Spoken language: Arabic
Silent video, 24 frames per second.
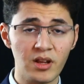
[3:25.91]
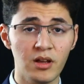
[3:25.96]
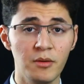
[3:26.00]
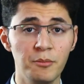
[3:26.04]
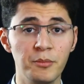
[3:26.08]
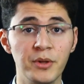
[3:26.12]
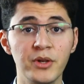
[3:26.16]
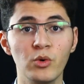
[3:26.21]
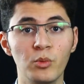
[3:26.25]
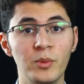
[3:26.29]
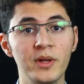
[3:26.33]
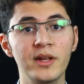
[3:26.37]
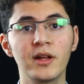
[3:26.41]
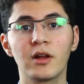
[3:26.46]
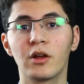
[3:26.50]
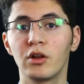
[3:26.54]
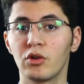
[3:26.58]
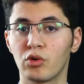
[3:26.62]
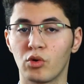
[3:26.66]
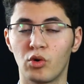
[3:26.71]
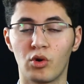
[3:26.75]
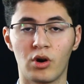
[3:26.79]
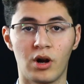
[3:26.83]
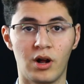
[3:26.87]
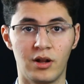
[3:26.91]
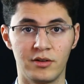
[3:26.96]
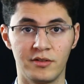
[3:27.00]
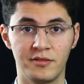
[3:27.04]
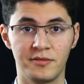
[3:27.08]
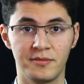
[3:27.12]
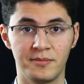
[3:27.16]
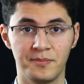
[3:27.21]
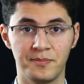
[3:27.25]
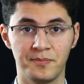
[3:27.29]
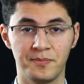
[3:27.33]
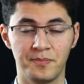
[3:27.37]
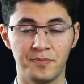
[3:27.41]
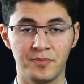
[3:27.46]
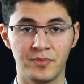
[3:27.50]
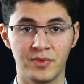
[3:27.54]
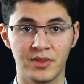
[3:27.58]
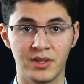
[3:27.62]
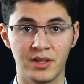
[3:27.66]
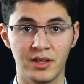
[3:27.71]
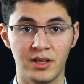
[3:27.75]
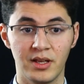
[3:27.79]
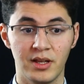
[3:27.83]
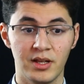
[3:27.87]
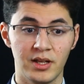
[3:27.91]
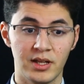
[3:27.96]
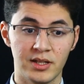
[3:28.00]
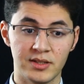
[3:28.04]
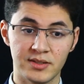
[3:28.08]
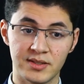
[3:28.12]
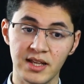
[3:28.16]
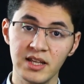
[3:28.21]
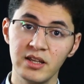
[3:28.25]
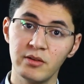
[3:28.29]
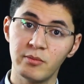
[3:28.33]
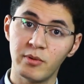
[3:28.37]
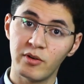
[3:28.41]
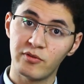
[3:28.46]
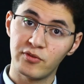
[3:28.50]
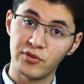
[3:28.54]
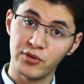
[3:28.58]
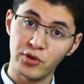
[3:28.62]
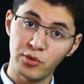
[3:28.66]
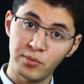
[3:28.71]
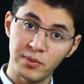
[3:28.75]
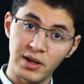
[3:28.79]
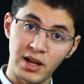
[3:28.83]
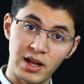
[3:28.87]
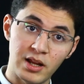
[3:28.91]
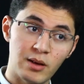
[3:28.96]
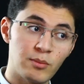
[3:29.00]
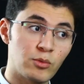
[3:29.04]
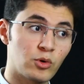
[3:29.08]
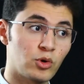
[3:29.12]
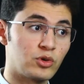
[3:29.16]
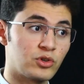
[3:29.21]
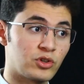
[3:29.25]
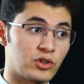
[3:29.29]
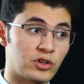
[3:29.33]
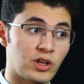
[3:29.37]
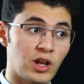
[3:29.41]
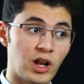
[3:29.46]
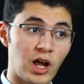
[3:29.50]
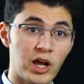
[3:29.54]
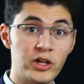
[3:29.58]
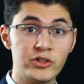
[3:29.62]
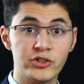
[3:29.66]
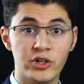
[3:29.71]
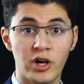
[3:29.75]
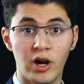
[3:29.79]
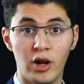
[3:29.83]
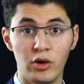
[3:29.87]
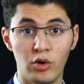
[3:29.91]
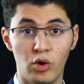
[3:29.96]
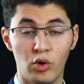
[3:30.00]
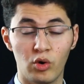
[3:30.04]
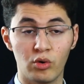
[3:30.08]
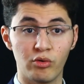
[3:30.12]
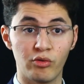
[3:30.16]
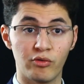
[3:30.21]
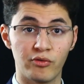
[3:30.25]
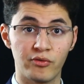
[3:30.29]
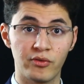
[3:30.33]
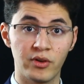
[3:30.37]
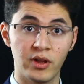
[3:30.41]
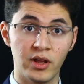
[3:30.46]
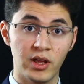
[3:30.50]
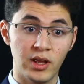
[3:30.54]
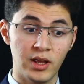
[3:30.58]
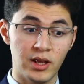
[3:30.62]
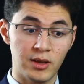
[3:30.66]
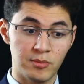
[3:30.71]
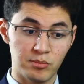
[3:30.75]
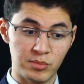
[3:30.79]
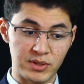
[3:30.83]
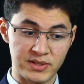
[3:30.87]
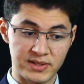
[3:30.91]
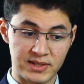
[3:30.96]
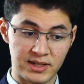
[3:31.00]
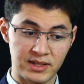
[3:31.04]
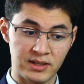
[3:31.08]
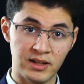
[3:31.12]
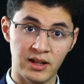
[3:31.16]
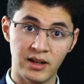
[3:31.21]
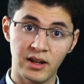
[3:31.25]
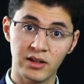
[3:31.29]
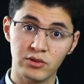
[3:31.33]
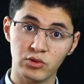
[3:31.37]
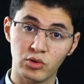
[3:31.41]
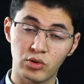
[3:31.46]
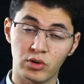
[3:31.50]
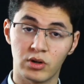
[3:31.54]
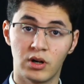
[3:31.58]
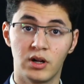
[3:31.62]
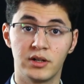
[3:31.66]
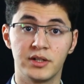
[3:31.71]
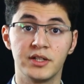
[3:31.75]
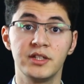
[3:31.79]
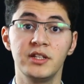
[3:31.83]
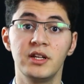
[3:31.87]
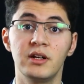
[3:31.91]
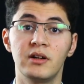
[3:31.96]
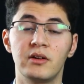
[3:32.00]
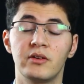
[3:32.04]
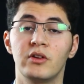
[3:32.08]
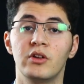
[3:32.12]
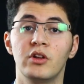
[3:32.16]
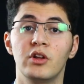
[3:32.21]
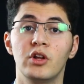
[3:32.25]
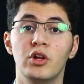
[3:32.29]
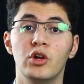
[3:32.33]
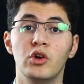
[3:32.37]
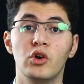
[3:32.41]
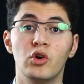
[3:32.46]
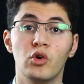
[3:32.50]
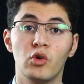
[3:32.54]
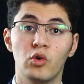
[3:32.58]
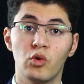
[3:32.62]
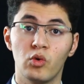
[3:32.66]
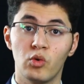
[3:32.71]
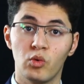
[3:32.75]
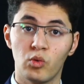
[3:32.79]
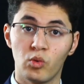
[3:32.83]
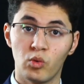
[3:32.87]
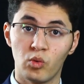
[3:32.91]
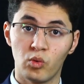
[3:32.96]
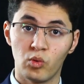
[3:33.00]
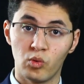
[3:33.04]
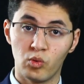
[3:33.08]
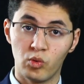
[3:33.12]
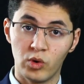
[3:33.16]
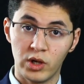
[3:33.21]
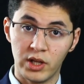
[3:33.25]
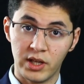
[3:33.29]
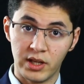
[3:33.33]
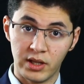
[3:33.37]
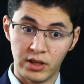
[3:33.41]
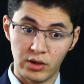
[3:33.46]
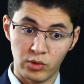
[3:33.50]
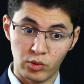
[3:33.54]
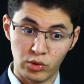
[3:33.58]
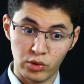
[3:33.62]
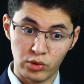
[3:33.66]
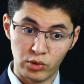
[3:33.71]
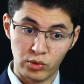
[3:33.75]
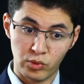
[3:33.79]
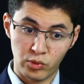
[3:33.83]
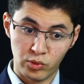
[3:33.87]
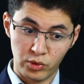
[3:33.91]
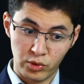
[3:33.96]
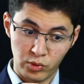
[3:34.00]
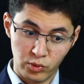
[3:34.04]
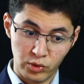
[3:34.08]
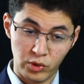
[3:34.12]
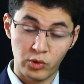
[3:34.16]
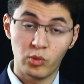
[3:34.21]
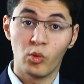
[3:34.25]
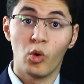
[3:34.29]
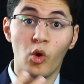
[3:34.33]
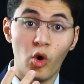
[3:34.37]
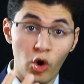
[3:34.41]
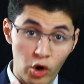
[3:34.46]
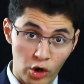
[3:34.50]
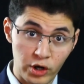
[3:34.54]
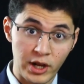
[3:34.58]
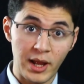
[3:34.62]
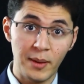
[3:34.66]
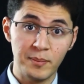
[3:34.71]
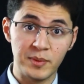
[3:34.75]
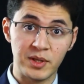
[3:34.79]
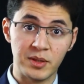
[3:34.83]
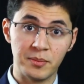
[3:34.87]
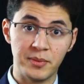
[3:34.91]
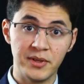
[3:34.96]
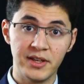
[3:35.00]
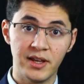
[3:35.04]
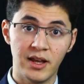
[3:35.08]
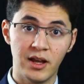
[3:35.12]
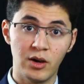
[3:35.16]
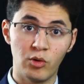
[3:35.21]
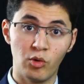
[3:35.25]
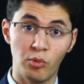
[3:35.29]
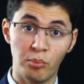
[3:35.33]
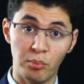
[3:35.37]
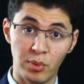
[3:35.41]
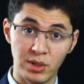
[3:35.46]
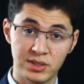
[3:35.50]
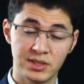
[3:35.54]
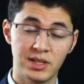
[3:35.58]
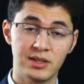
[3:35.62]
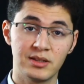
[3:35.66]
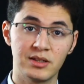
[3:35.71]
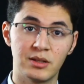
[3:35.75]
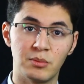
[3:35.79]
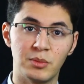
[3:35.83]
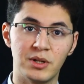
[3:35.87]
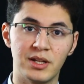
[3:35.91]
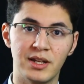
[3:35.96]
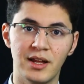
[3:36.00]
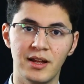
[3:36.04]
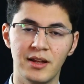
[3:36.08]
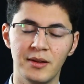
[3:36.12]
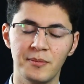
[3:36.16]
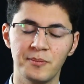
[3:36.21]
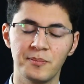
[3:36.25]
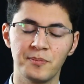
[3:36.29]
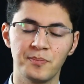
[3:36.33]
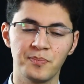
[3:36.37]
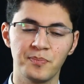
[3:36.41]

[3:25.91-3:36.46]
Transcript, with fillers: بيني وبينك القرآن زي ما في يوم من الأيام كنت طالع أشرح الحروف باستدلالات قرآنية و... و... وأعجبت بيها وانبسطت منها